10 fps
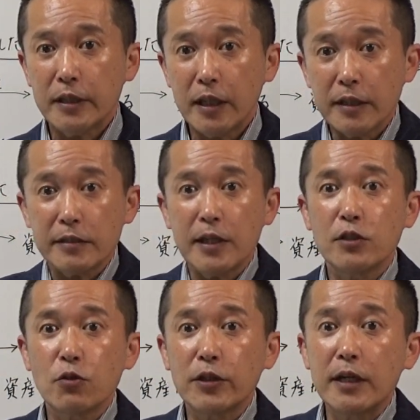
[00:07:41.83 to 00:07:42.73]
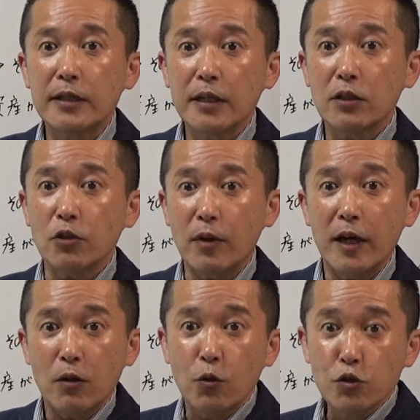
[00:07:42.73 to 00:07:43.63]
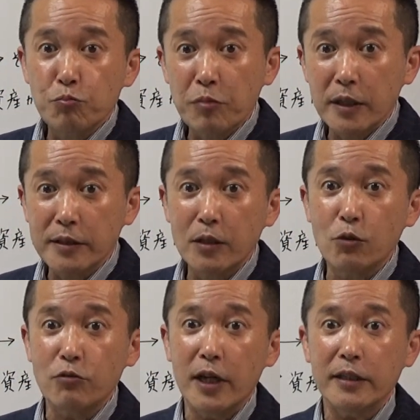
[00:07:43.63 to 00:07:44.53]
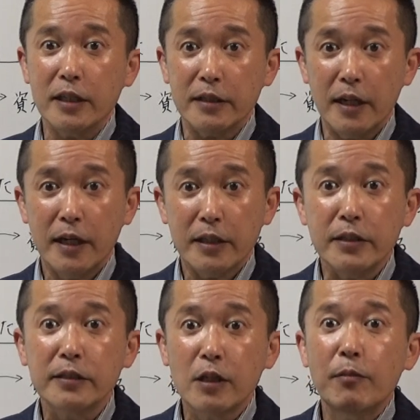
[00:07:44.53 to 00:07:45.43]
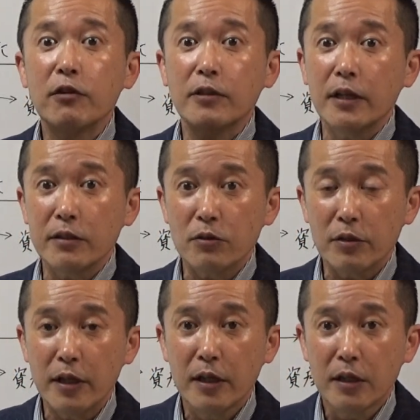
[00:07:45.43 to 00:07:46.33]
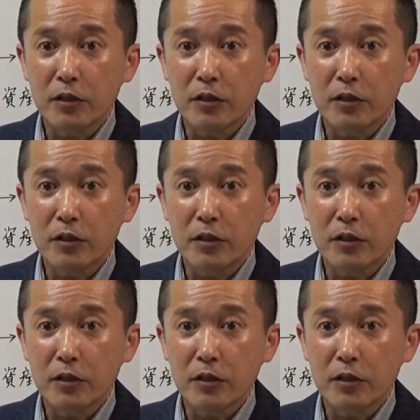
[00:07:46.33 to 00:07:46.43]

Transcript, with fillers: だいたい製造原価っていうのは50%ぐらいなんで1,000万ぐらいですよね